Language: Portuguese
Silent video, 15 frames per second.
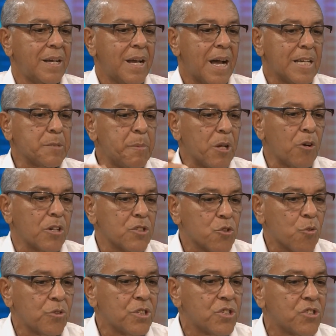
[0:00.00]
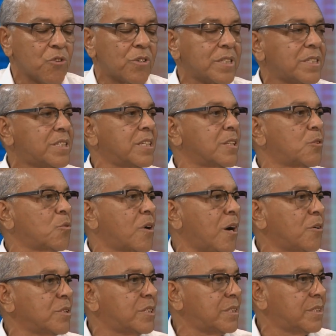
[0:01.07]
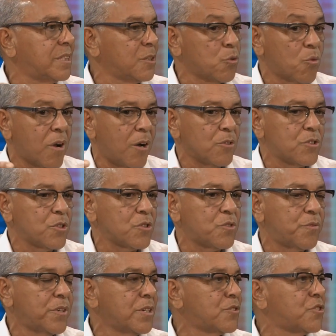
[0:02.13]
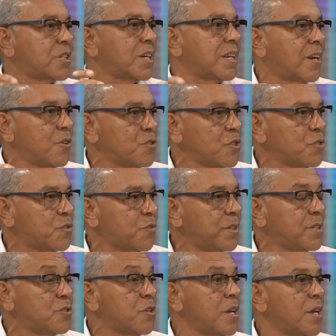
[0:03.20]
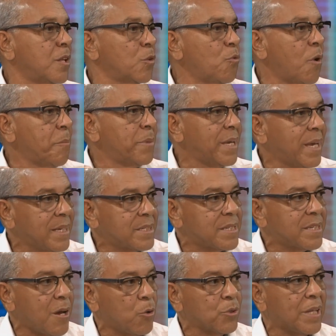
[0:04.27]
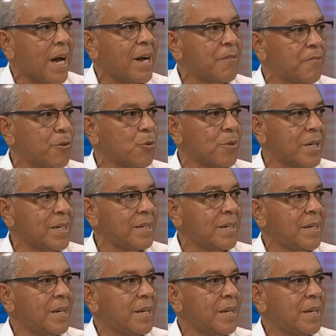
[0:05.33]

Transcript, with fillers: as melhores condições de educar, de, de educar os seus filhos, de criar os seus filhos num ambiente saudável, né?